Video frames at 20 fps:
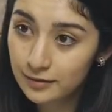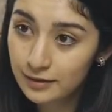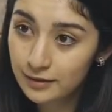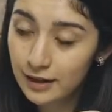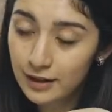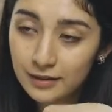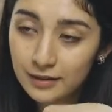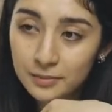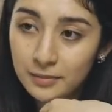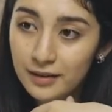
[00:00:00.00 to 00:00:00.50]

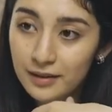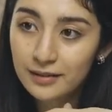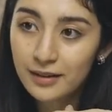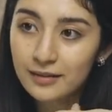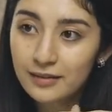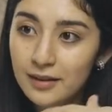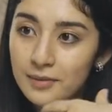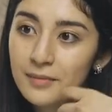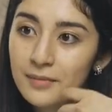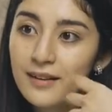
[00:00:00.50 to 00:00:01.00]
Я не
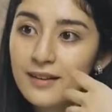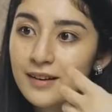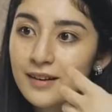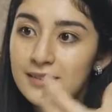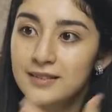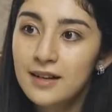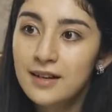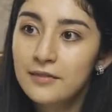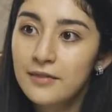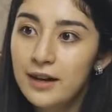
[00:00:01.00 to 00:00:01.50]
могла нормально
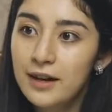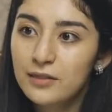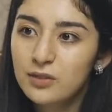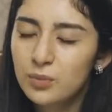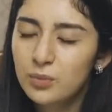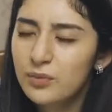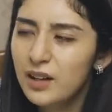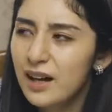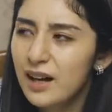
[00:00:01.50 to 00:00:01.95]
разговаривать, у меня